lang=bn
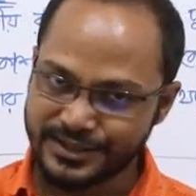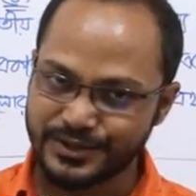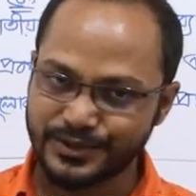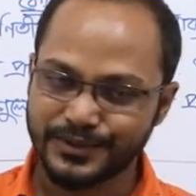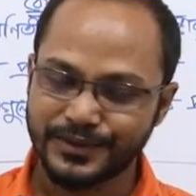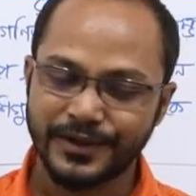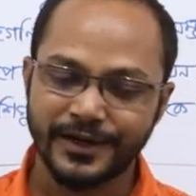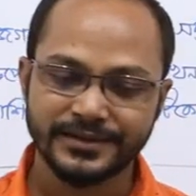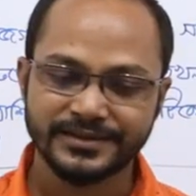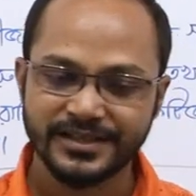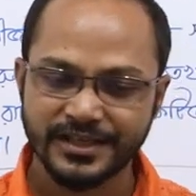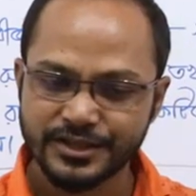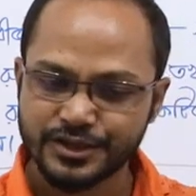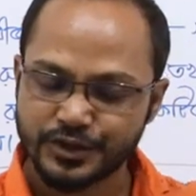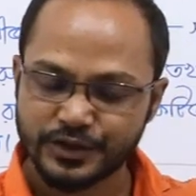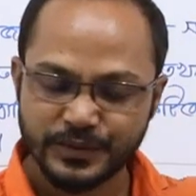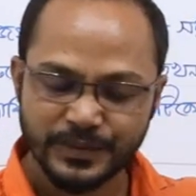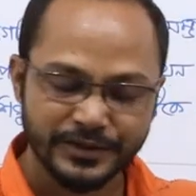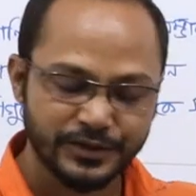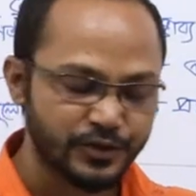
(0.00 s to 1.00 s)
টু অর্থাৎ
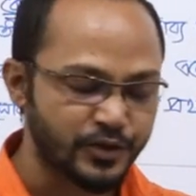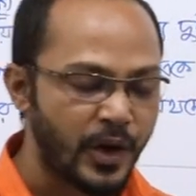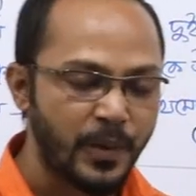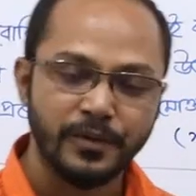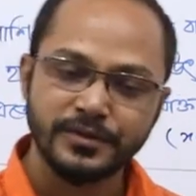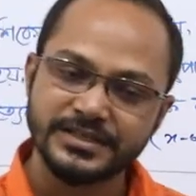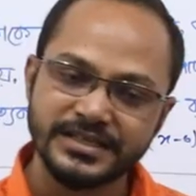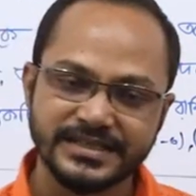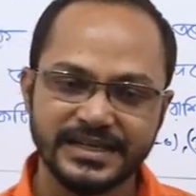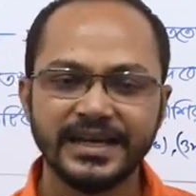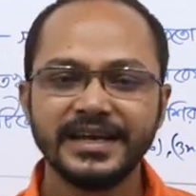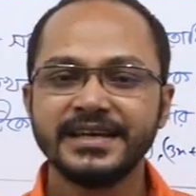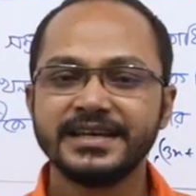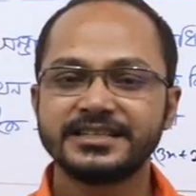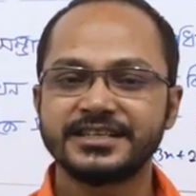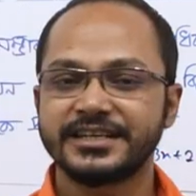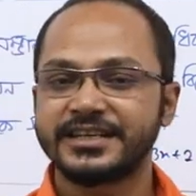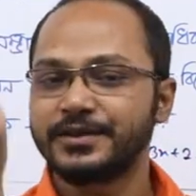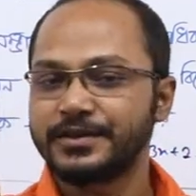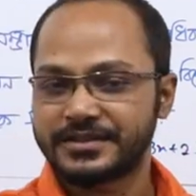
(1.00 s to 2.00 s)
শুধুমাত্র কমন যেটা
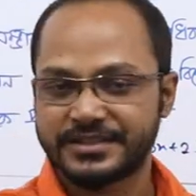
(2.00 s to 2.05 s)
সেটা